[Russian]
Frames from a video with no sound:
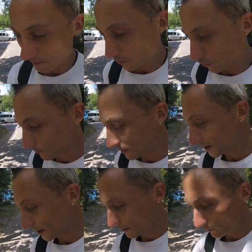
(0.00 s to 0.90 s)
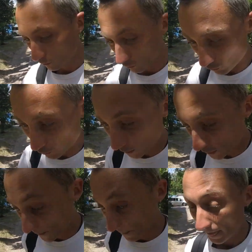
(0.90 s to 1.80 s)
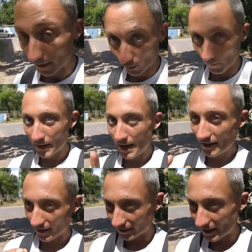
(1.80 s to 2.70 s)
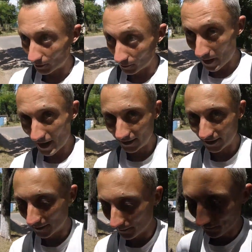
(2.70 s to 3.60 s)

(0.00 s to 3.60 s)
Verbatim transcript: чуть-чуть быстрее, может, чуть дольше. Но, когда я был маленький,